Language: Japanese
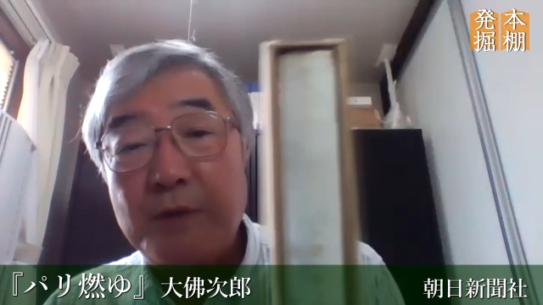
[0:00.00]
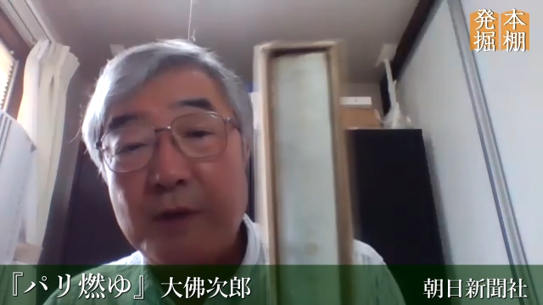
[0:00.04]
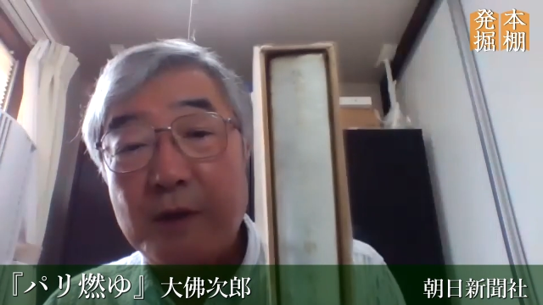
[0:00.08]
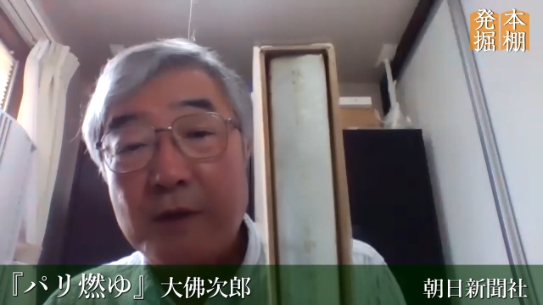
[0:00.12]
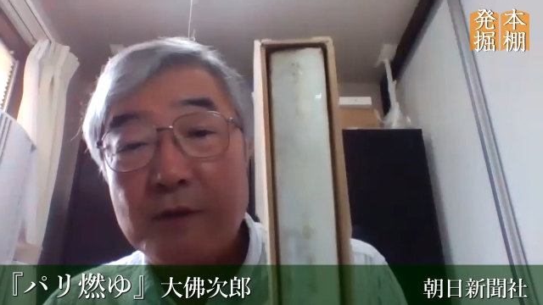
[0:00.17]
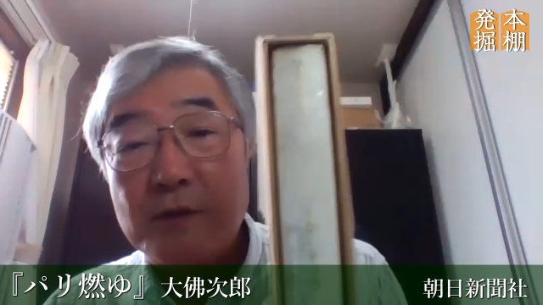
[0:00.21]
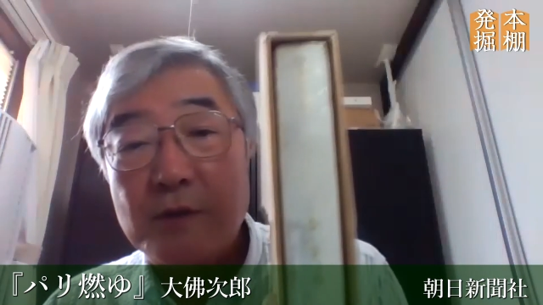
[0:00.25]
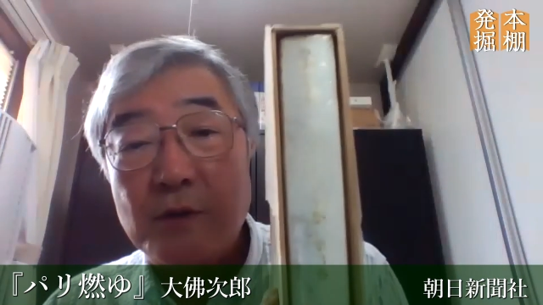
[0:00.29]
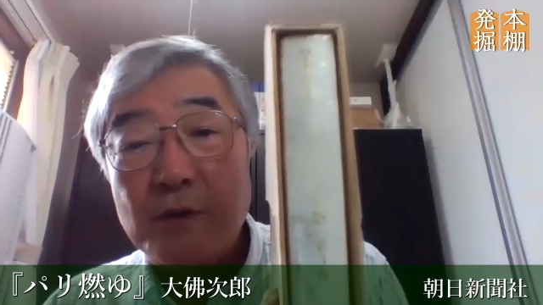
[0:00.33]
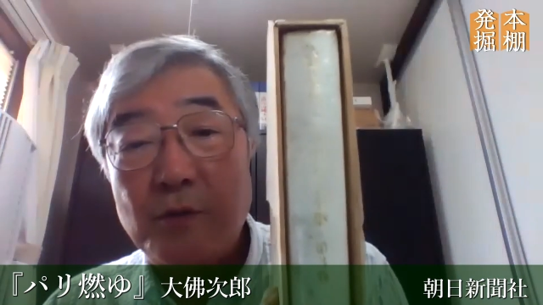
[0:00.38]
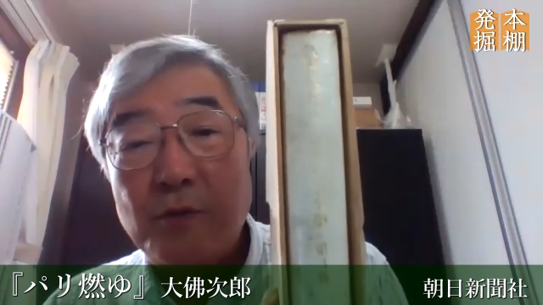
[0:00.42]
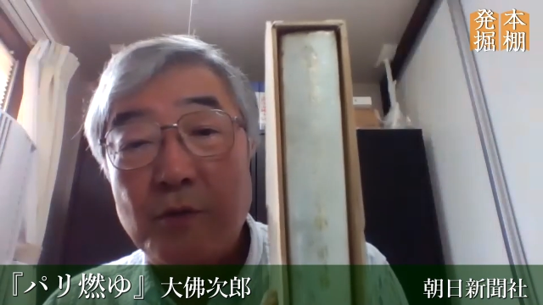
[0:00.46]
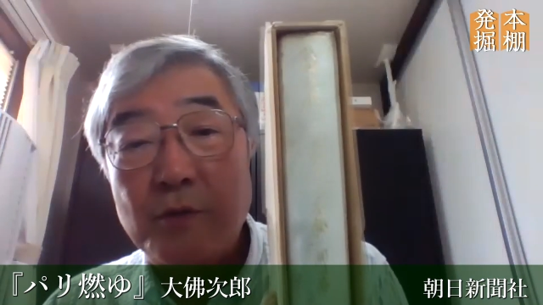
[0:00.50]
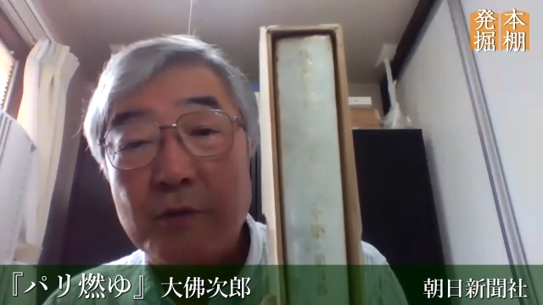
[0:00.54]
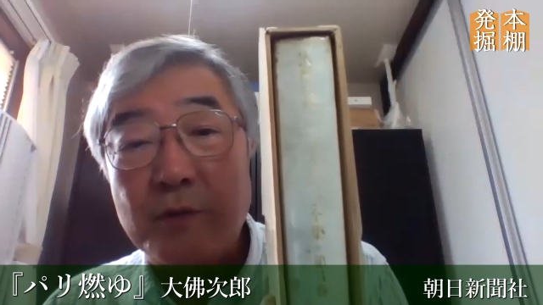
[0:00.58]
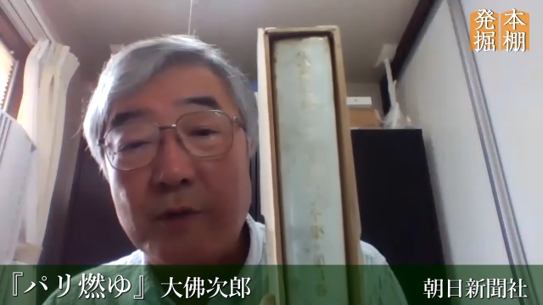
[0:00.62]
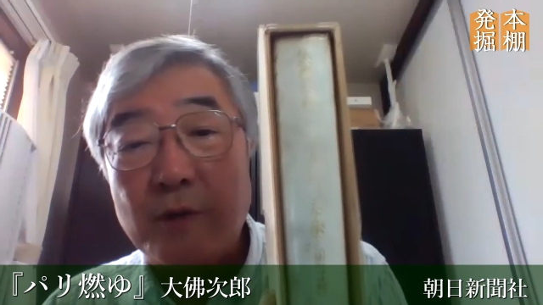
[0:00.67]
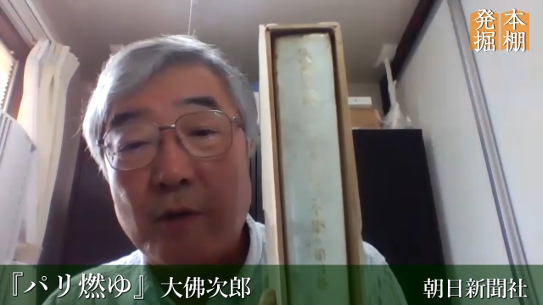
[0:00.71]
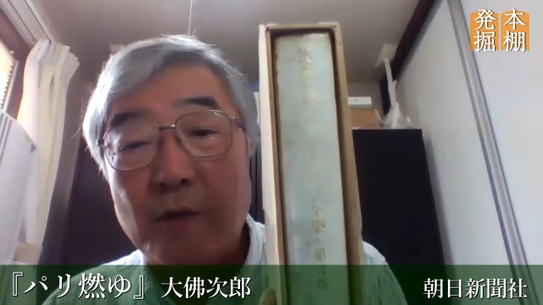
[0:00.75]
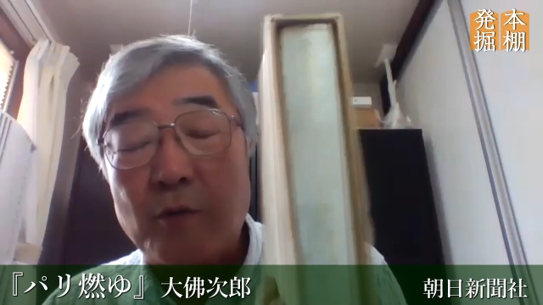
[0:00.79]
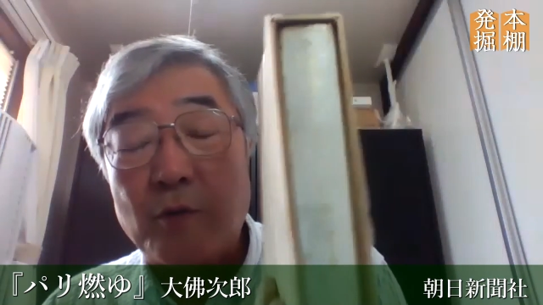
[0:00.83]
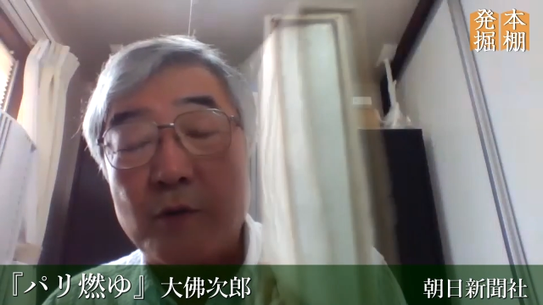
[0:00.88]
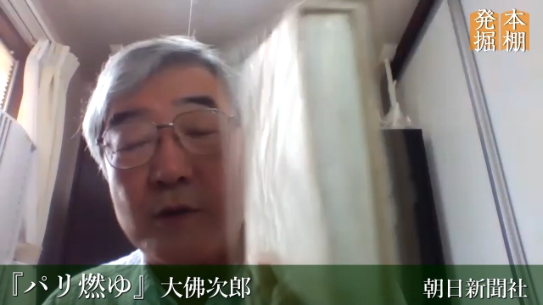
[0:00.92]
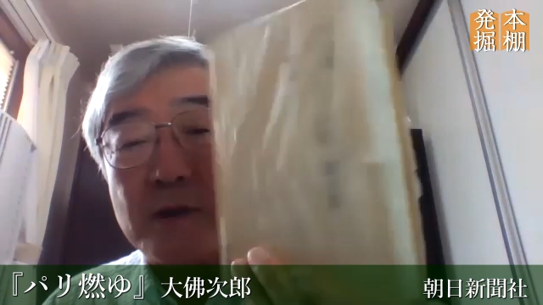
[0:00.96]
厚い本
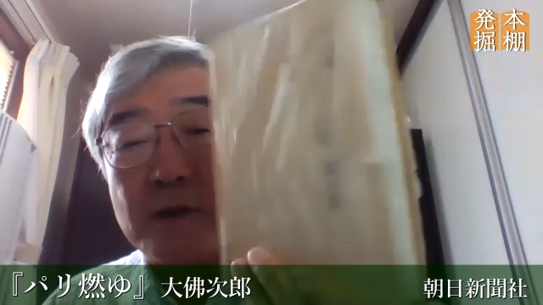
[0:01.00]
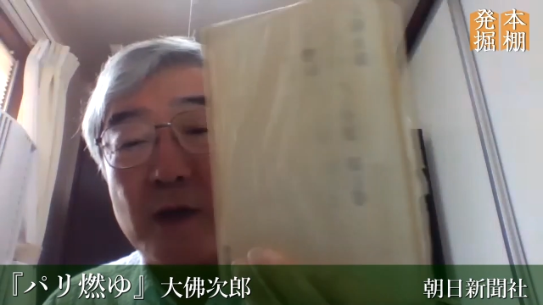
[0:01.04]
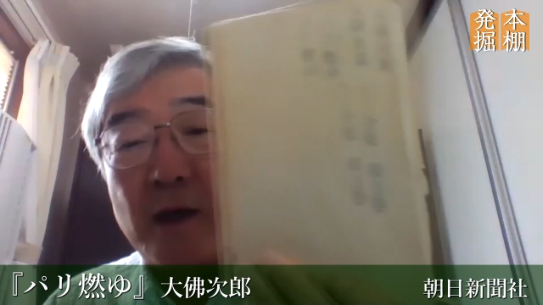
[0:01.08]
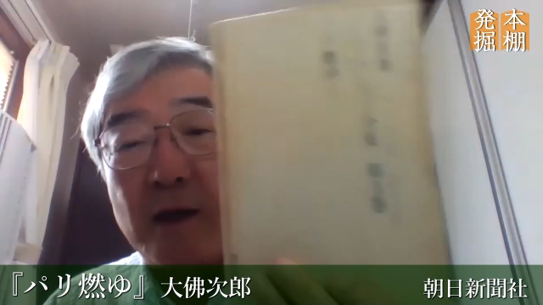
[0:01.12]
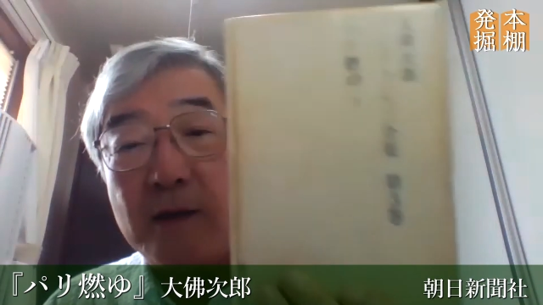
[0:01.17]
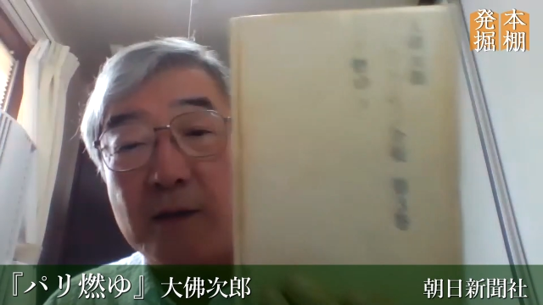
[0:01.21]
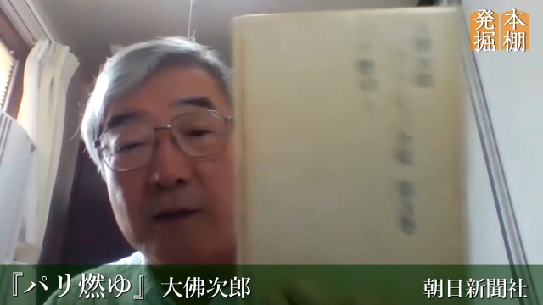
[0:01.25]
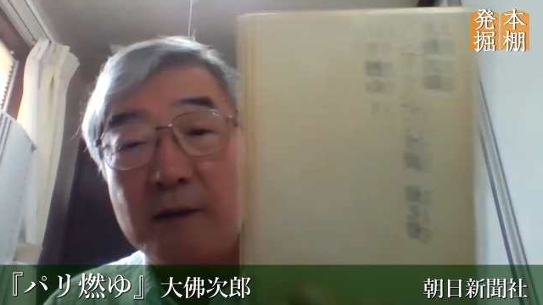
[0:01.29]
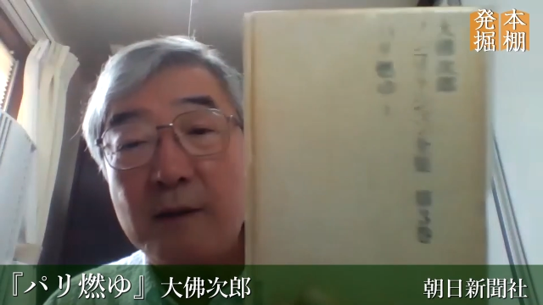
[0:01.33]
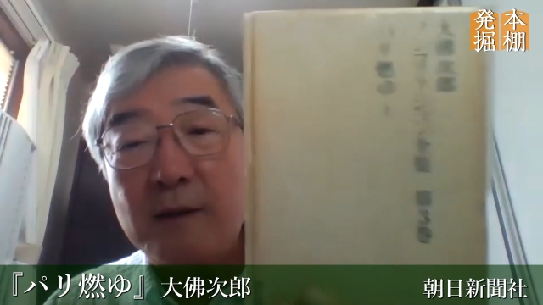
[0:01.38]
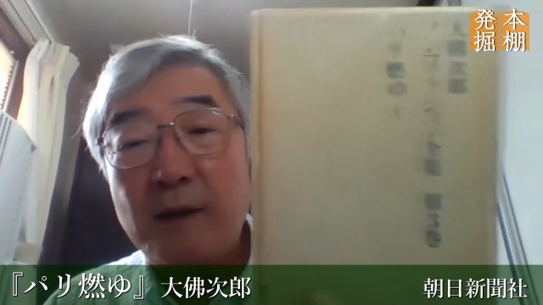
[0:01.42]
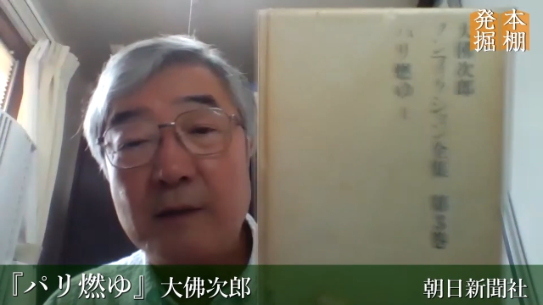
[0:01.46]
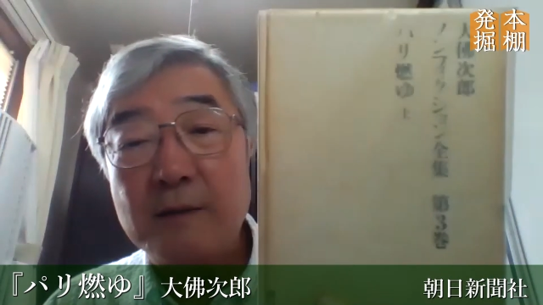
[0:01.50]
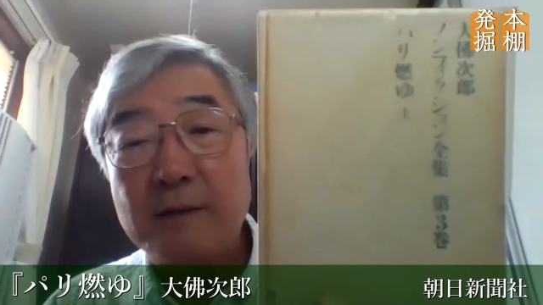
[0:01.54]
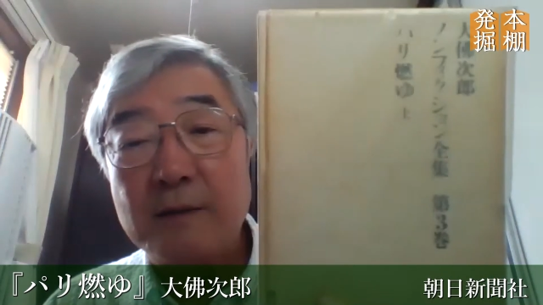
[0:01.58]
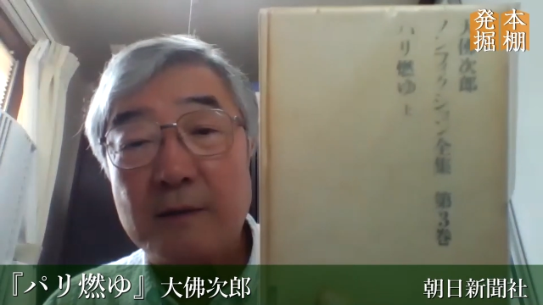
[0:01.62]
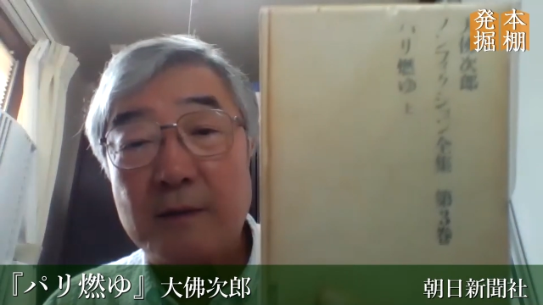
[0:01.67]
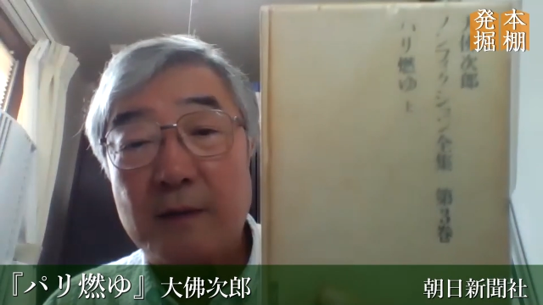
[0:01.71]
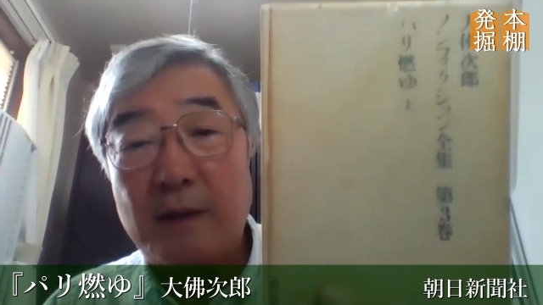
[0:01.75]
で、これさんかん